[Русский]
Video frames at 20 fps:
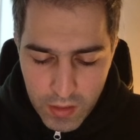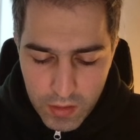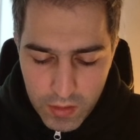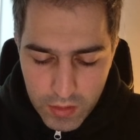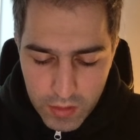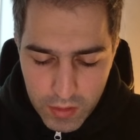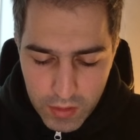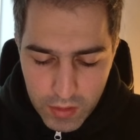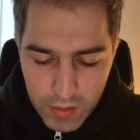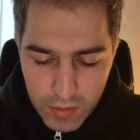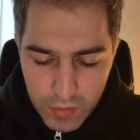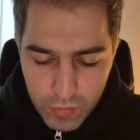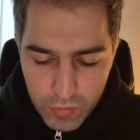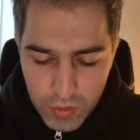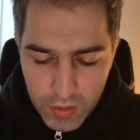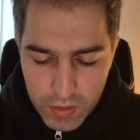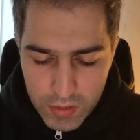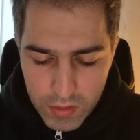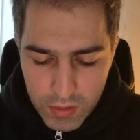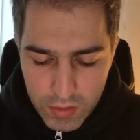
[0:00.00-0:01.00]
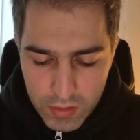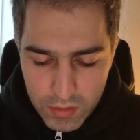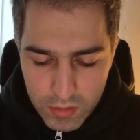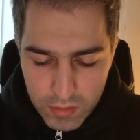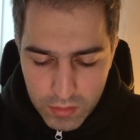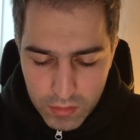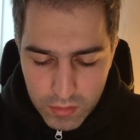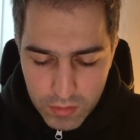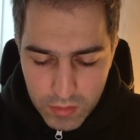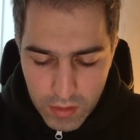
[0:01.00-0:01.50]
А, у нас есть
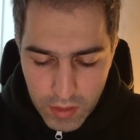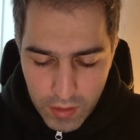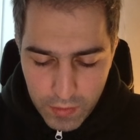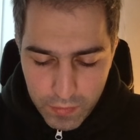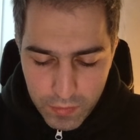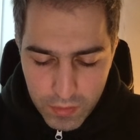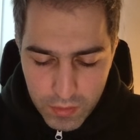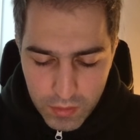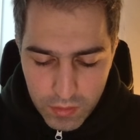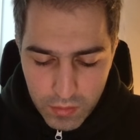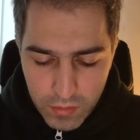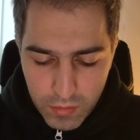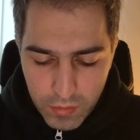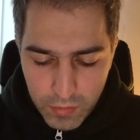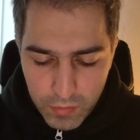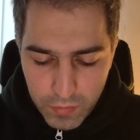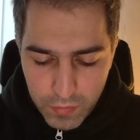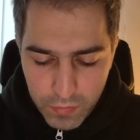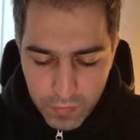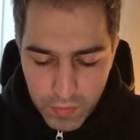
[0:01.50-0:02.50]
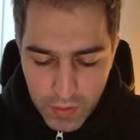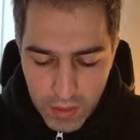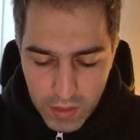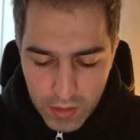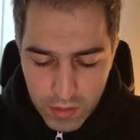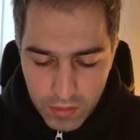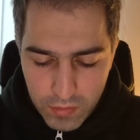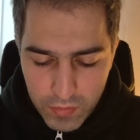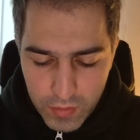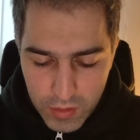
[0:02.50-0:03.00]
э, график э, в
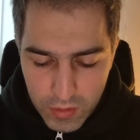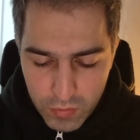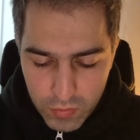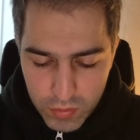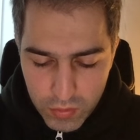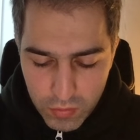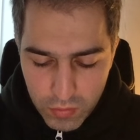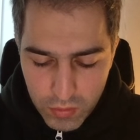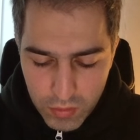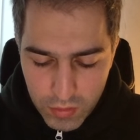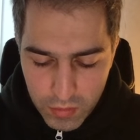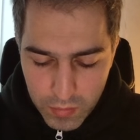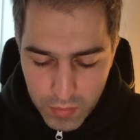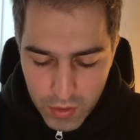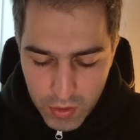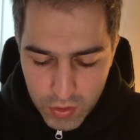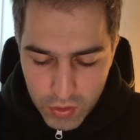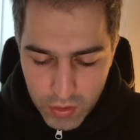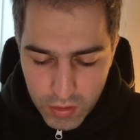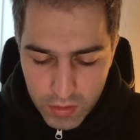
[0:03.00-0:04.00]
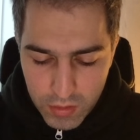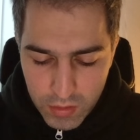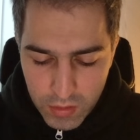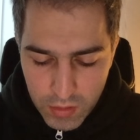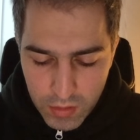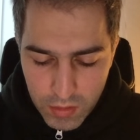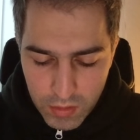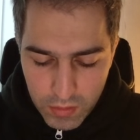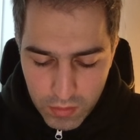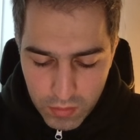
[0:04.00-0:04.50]
фиатной валюте. Он отображает
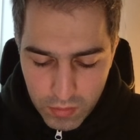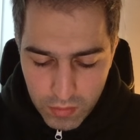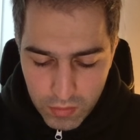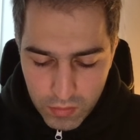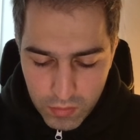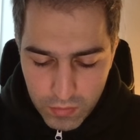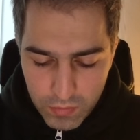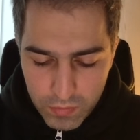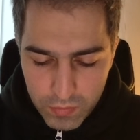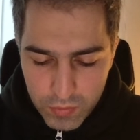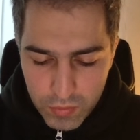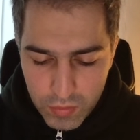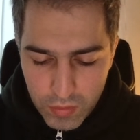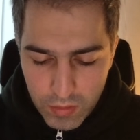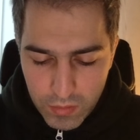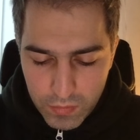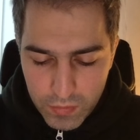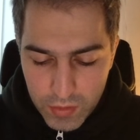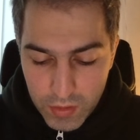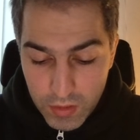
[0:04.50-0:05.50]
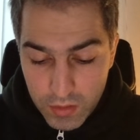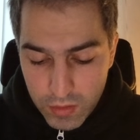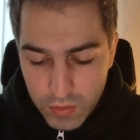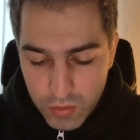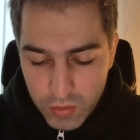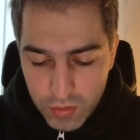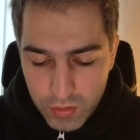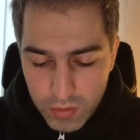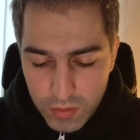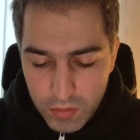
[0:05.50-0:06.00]
все, все
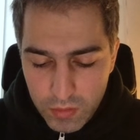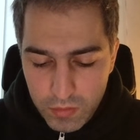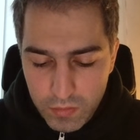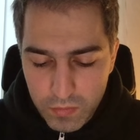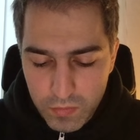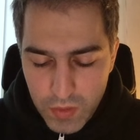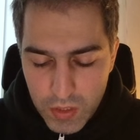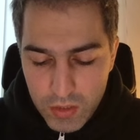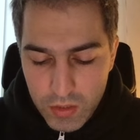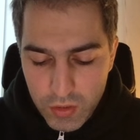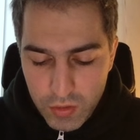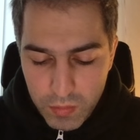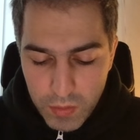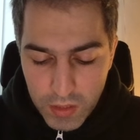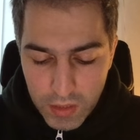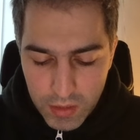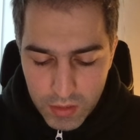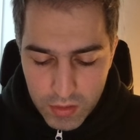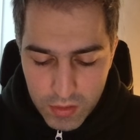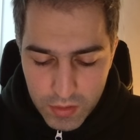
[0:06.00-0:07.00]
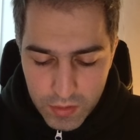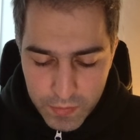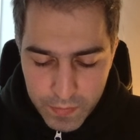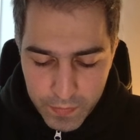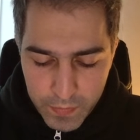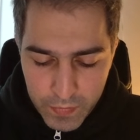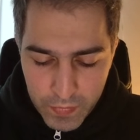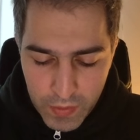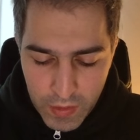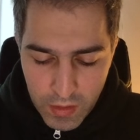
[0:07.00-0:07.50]
наши, весь наш баланс.
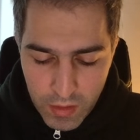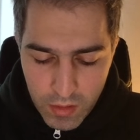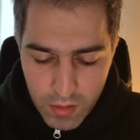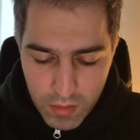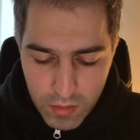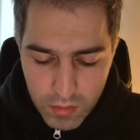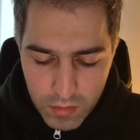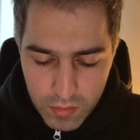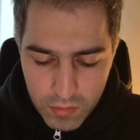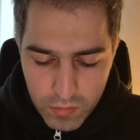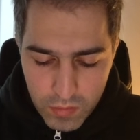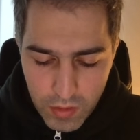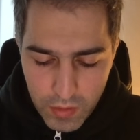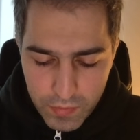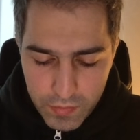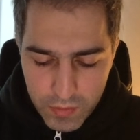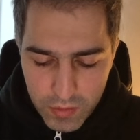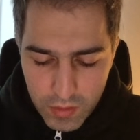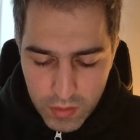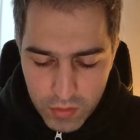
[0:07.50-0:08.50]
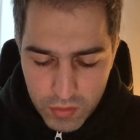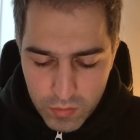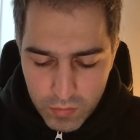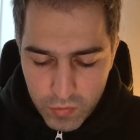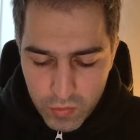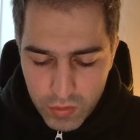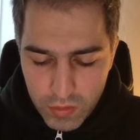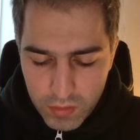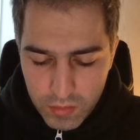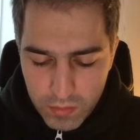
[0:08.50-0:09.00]
Ну, график также
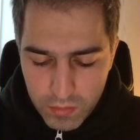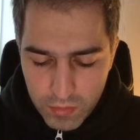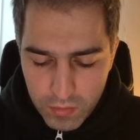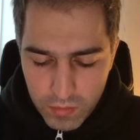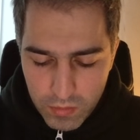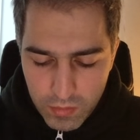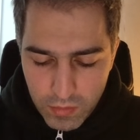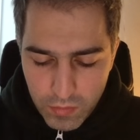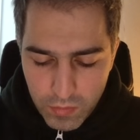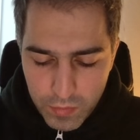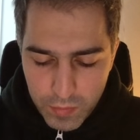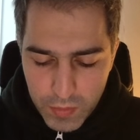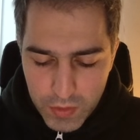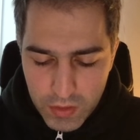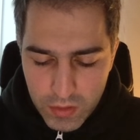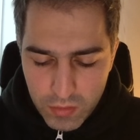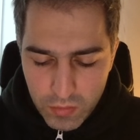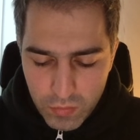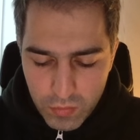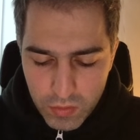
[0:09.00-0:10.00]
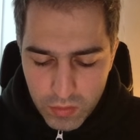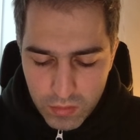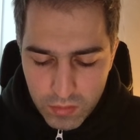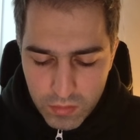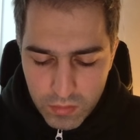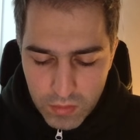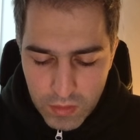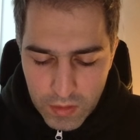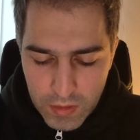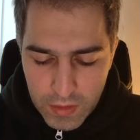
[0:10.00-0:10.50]
можно его подтянуть
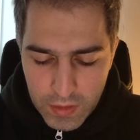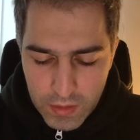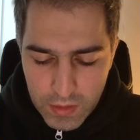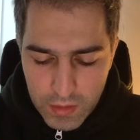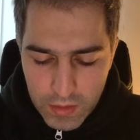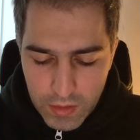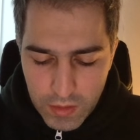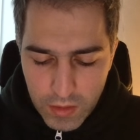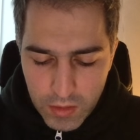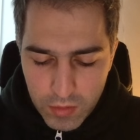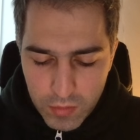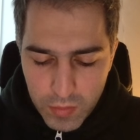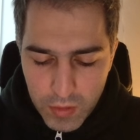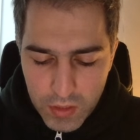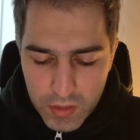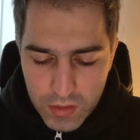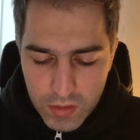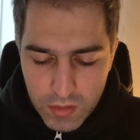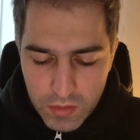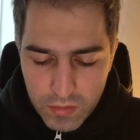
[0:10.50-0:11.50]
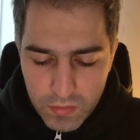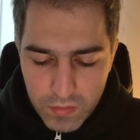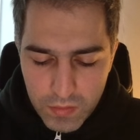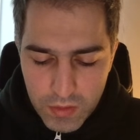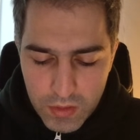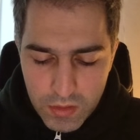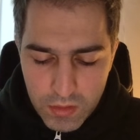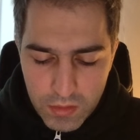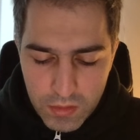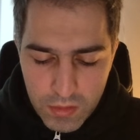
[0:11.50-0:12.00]
и отобразить в
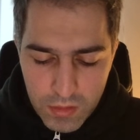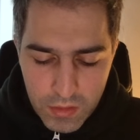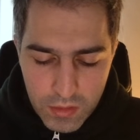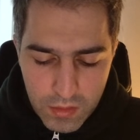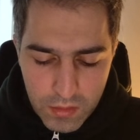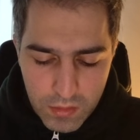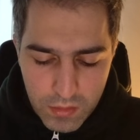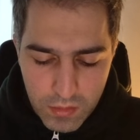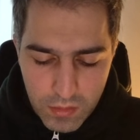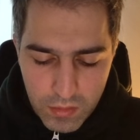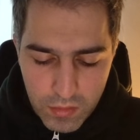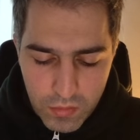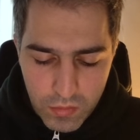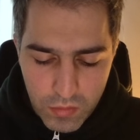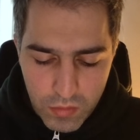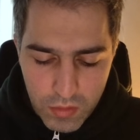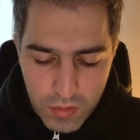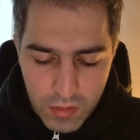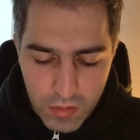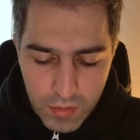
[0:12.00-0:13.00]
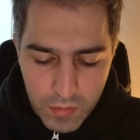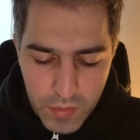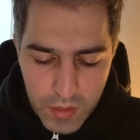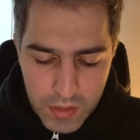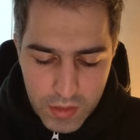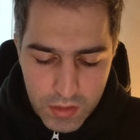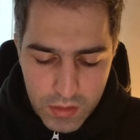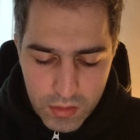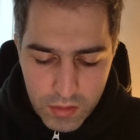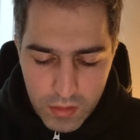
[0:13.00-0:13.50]
виде года,
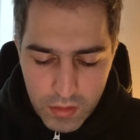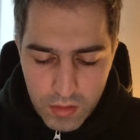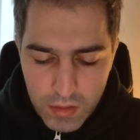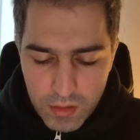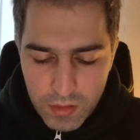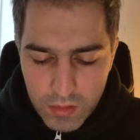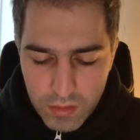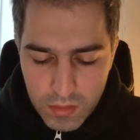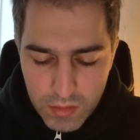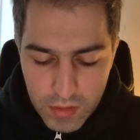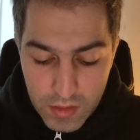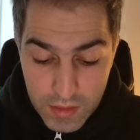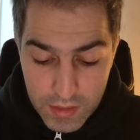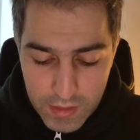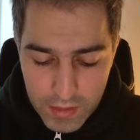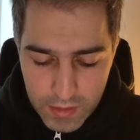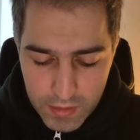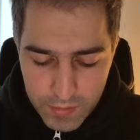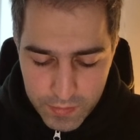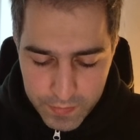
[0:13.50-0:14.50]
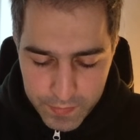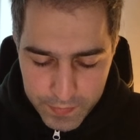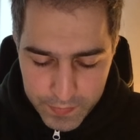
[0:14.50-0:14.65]
месяца или недели.